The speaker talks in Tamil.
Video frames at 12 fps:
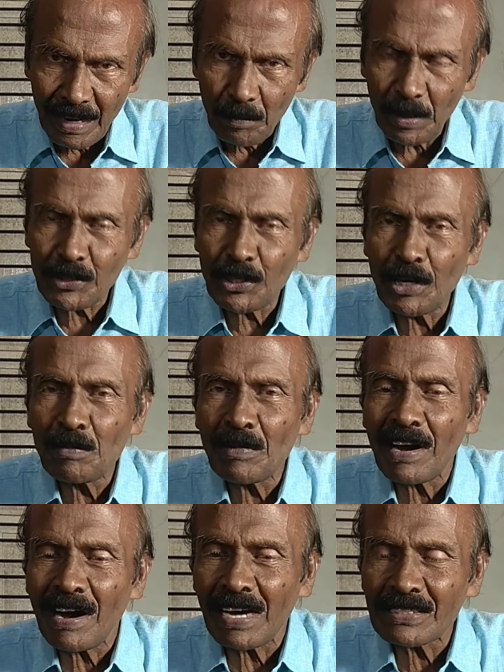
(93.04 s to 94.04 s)
இப்போ
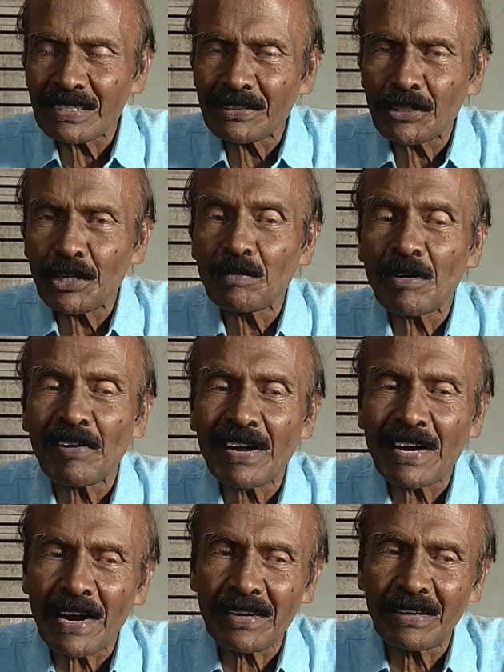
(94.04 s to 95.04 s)
சினிமா ஆசை
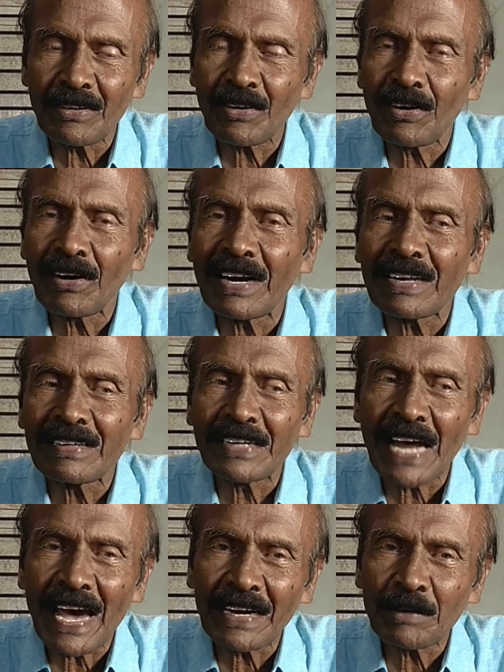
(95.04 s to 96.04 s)
சினிமாவில் நடிக்கணும் அல்லது
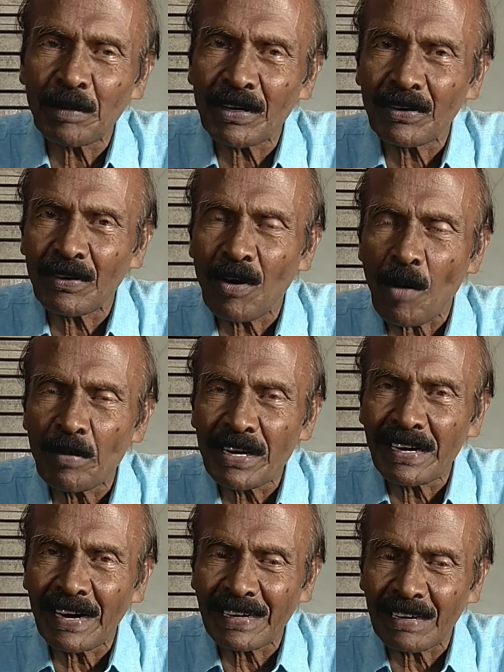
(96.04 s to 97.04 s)
டைரக்ட் பண்ணணும்
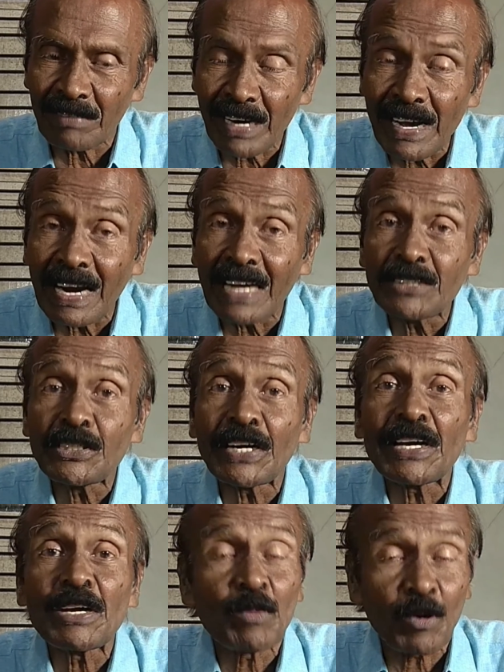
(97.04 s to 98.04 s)
அப்படின்னு நினைக்கிறோன்னா எல்லாம்
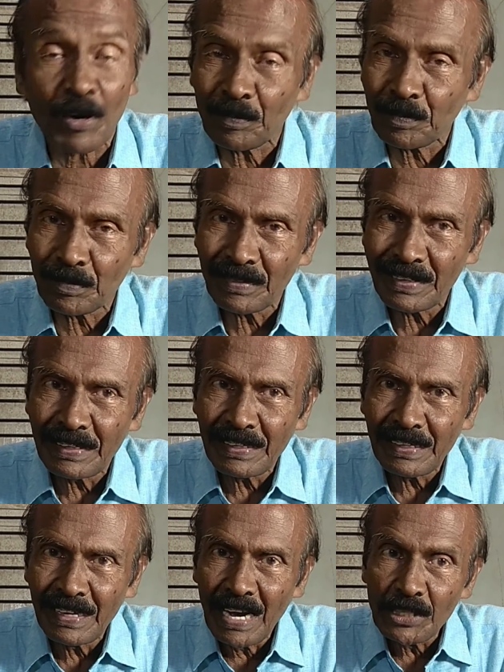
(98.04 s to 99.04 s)
சென்னைக்கு போவோம்
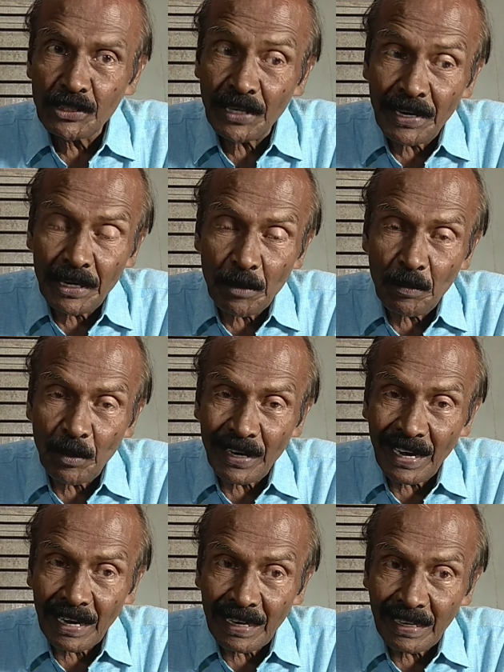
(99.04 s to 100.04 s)
சென்னைக்கு
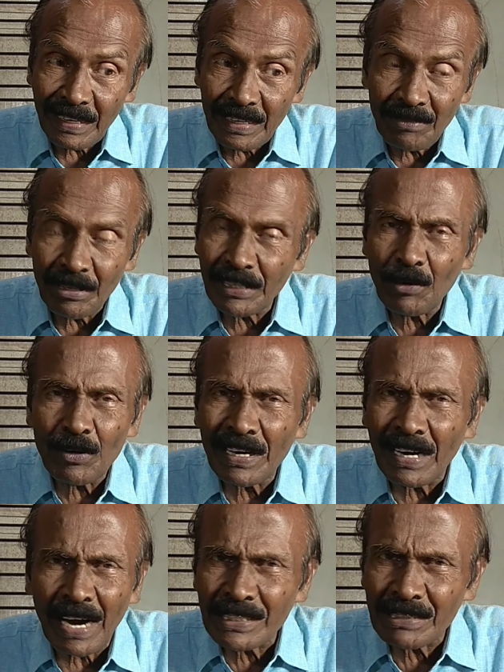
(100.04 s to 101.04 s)
போனால் இவன்கிட்ட
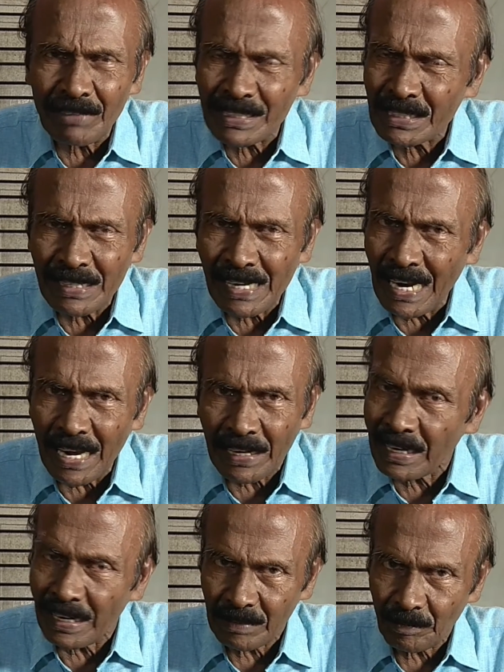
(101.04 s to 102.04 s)
ஒன்றும் காசு வசதியெல்லாம்
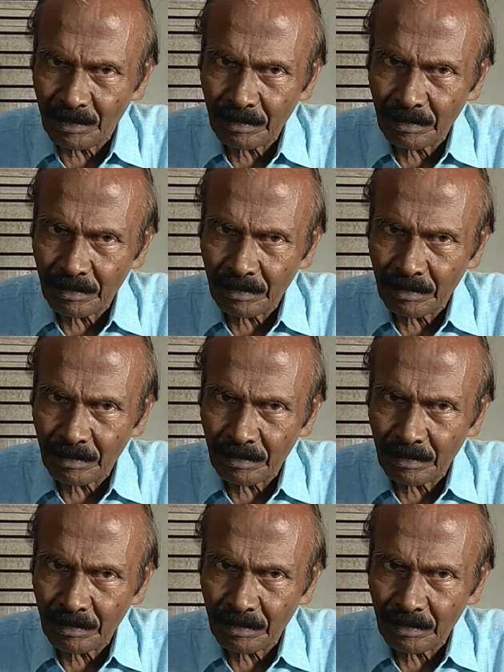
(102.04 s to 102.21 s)
இருக்காது